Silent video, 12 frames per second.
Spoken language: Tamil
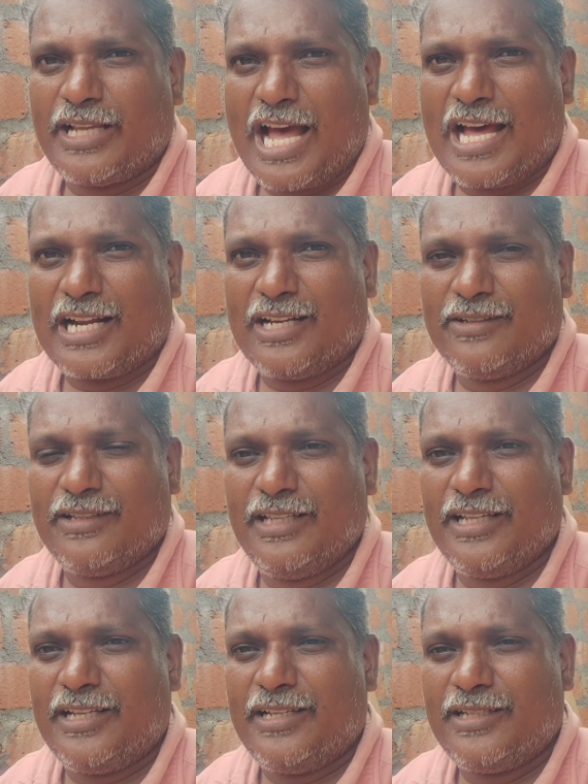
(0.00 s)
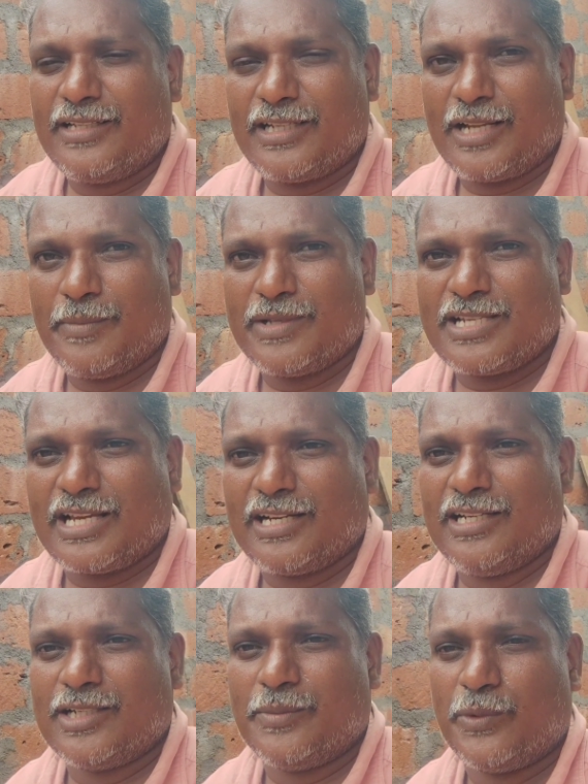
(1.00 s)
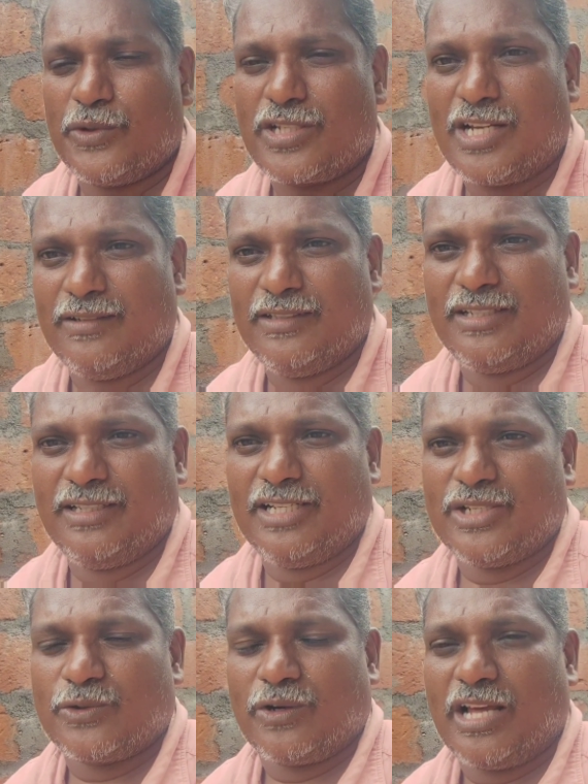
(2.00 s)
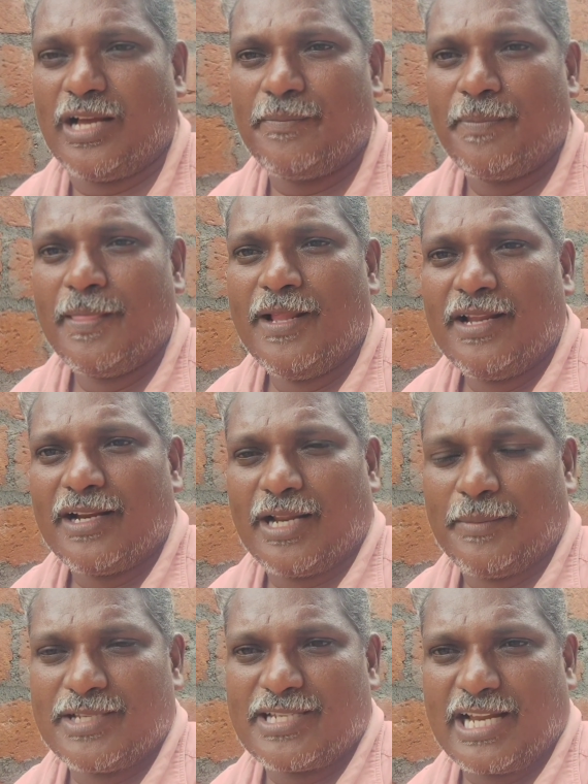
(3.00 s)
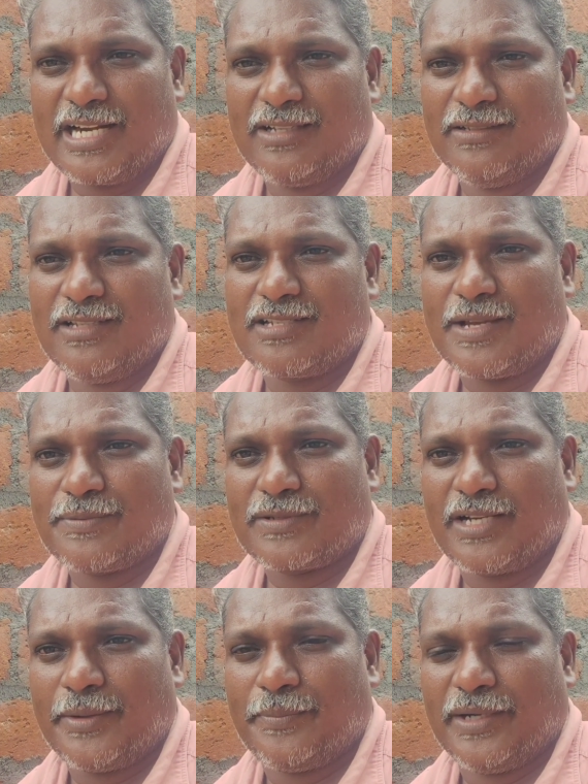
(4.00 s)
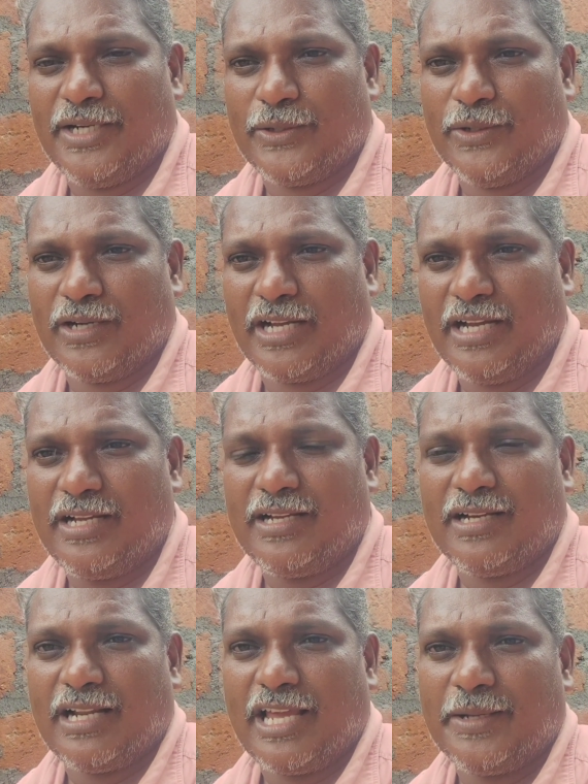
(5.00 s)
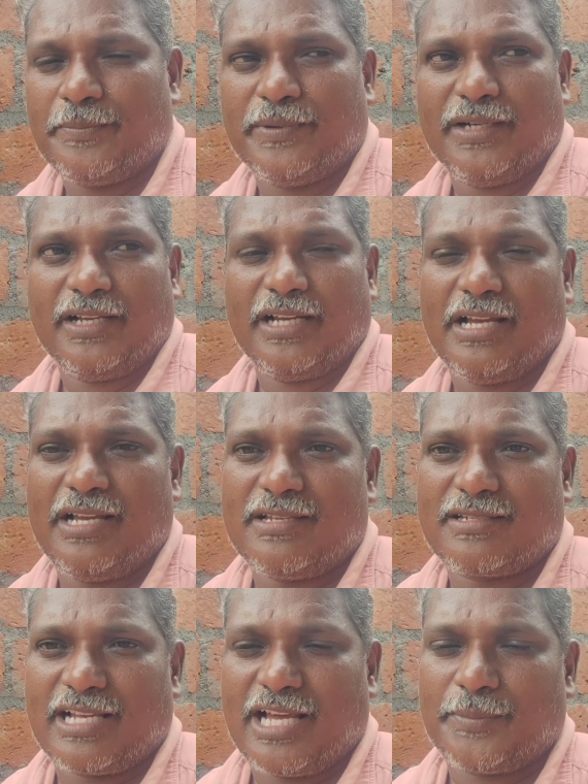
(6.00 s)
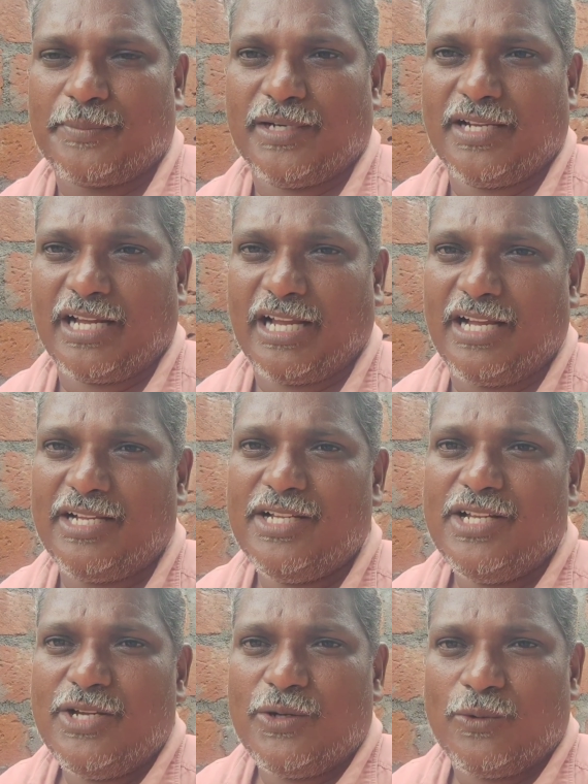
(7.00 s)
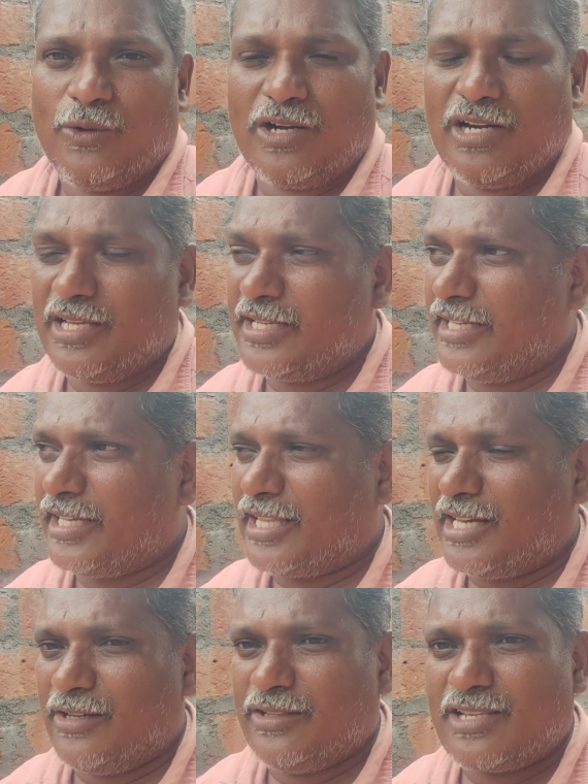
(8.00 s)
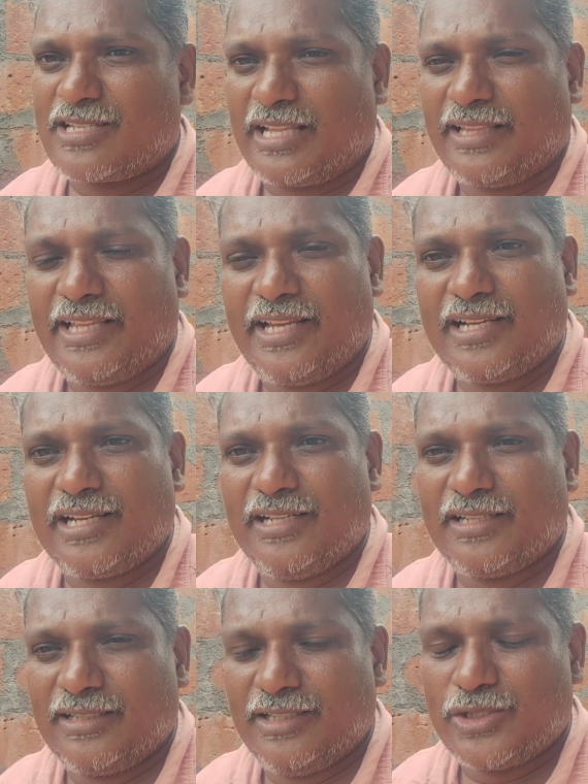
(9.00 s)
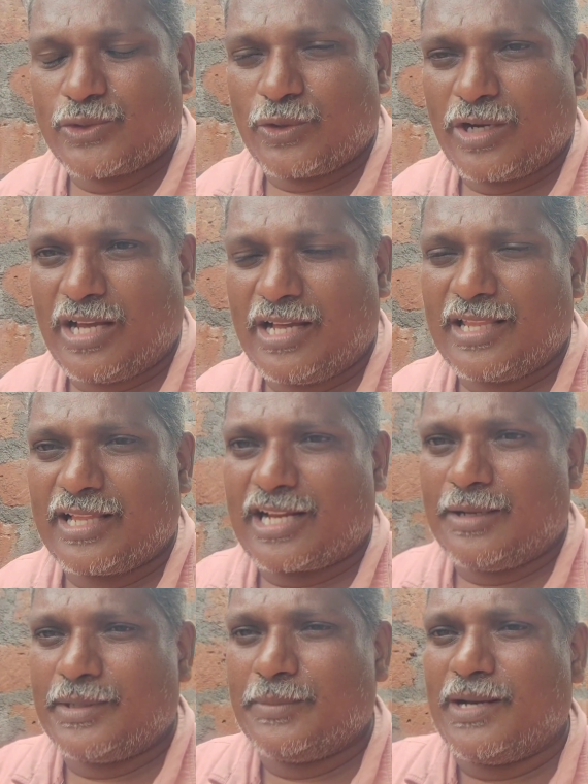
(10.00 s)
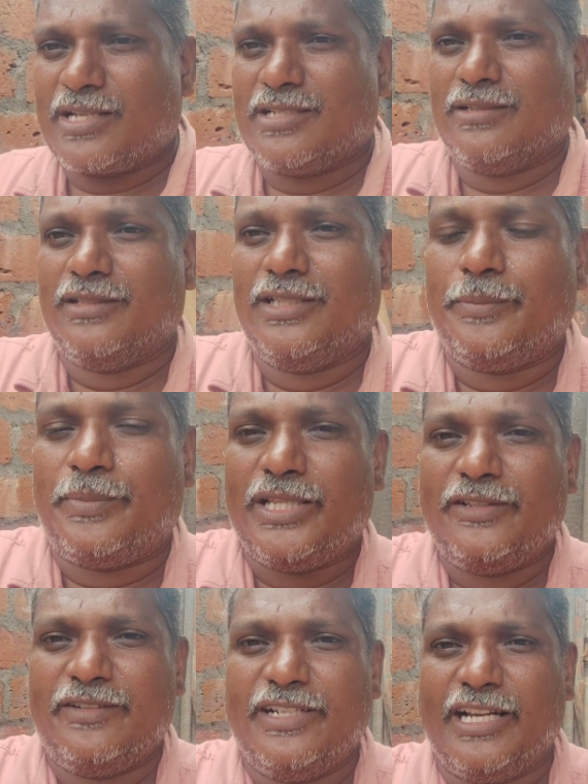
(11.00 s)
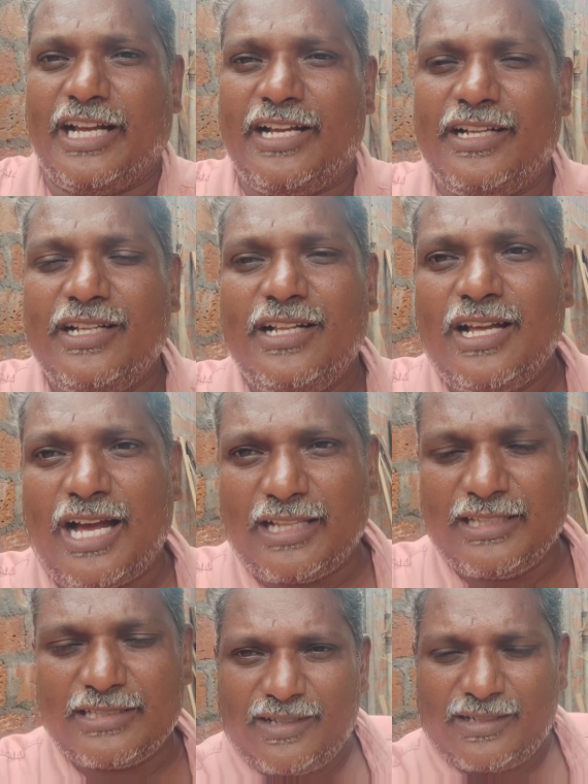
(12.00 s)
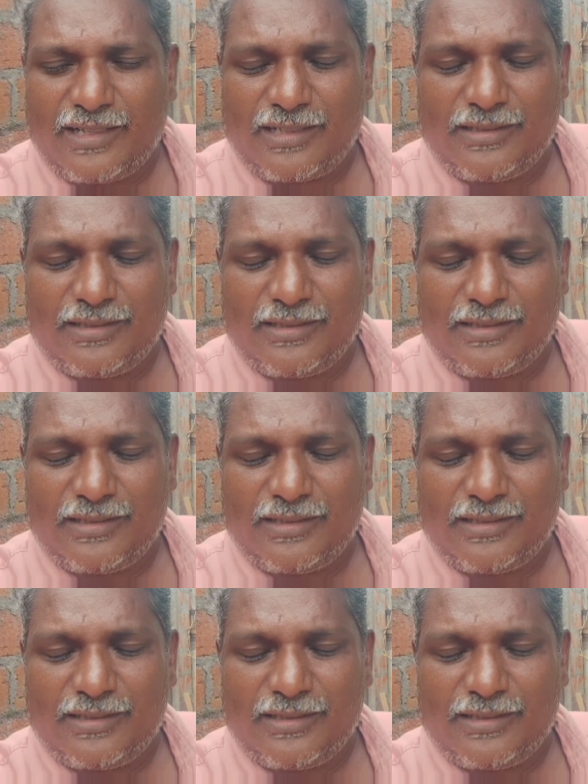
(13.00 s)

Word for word: யாராவது நம்ம சேனலுக்கு புதுசாக வந்துருந்தீங்கன்னு சொன்னால் நம்ம சேனலை வந்து சப்ஸ்கிரைப் பண்ணிக்கோங்க லைக் பண்ணுங்கள் ஷேர் பண்ணுங்கள் உங்களுக்கு ஏதாவது சந்தேகங்கள் இருந்ததுன்னு சொன்னால் அதை கமெண்ட் பாக்ஸில் வந்து பதிவிடுங்க அந்த விள